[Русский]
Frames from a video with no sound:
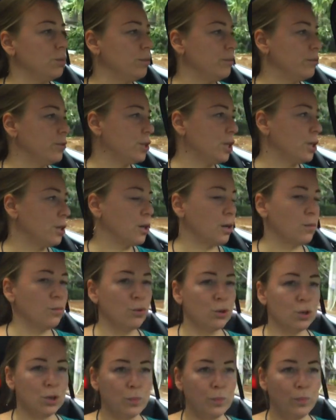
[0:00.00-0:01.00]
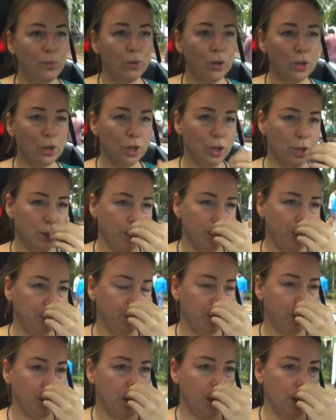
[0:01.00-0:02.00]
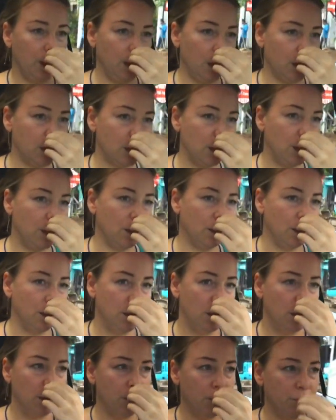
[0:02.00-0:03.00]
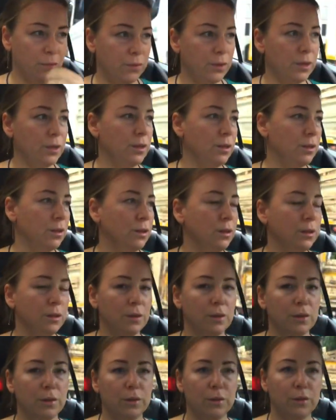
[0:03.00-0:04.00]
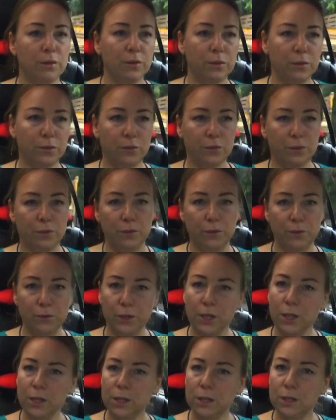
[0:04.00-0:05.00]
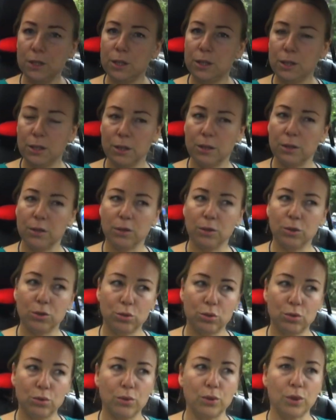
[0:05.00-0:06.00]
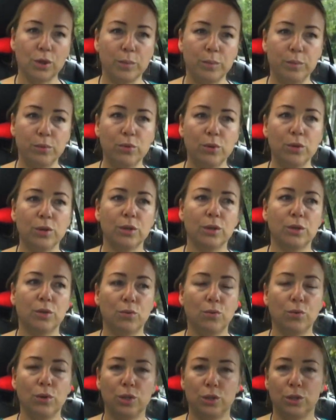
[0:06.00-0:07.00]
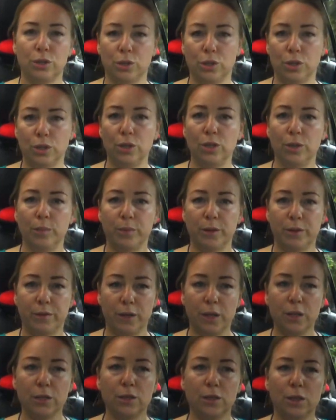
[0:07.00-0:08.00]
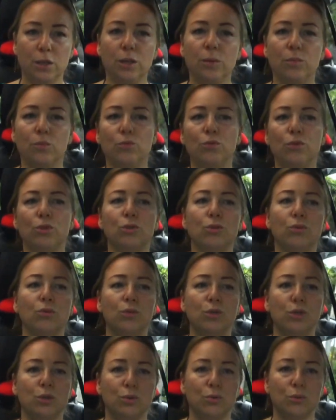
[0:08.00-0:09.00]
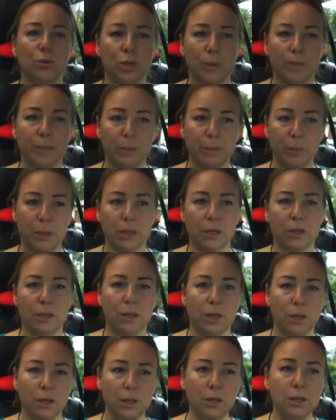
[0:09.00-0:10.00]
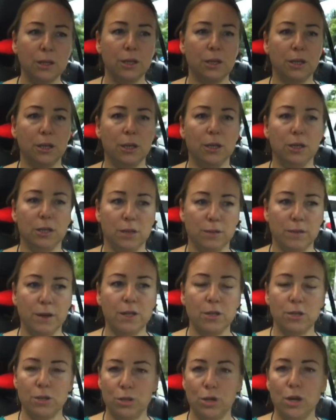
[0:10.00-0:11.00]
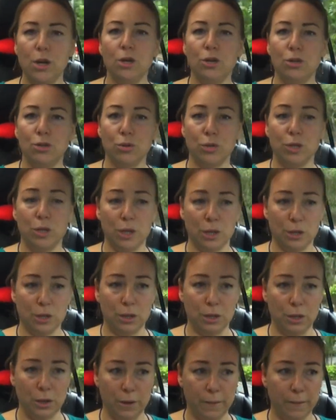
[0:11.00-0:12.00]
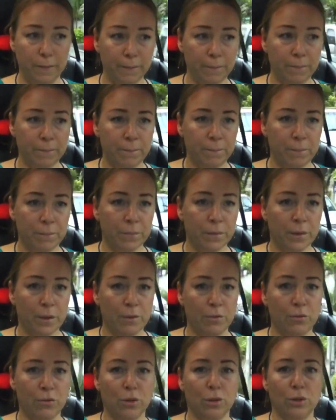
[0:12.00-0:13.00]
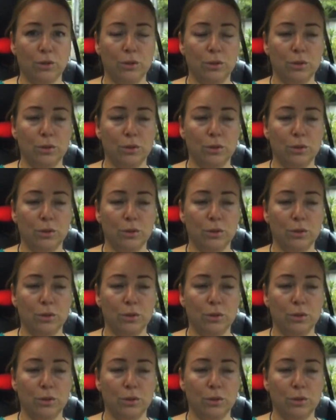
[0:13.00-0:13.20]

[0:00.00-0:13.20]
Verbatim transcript: бы в сад как можно позже, если вы видите, что ребенок очень сильно привязан, и ему еще очень нужна подпитка от родителей, и связь еще тесная. Вот.